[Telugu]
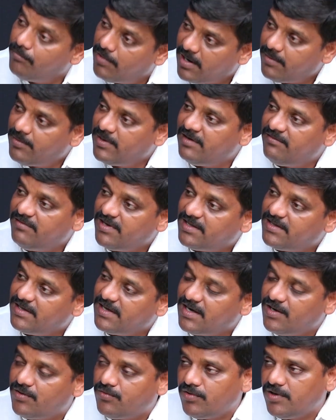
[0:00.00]
బలమైన వ్యక్తి
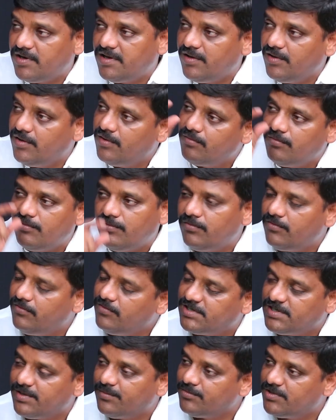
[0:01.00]
అనేటువంటి
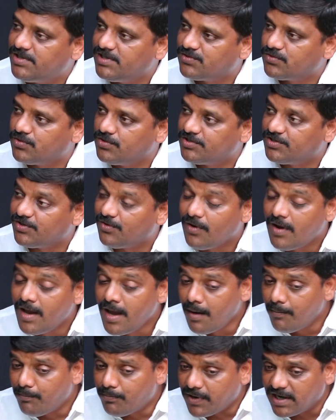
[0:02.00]
విషయం తీసుకొచ్చారు
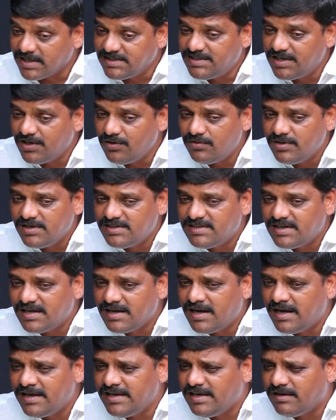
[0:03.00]
ప్రజలు
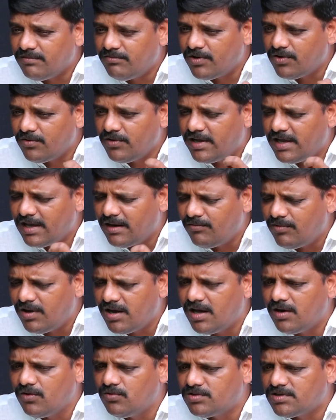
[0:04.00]
నిజంగా ఎవరు
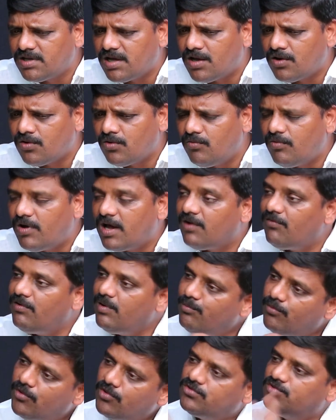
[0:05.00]
గెలవగలుగుతారో వాళ్ళ
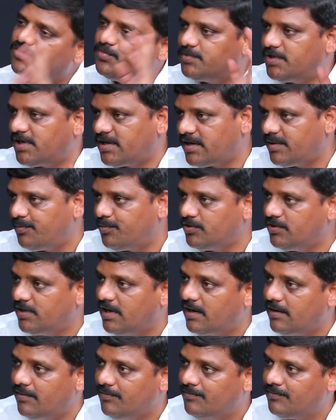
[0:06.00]
వైపు మొగ్గు చూపుతారు
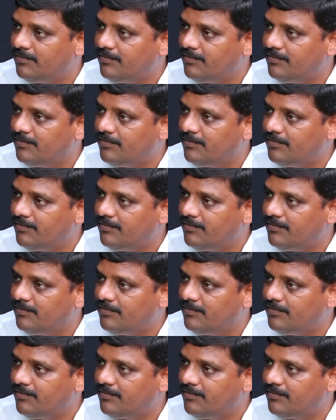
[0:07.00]
పొద్దుగాల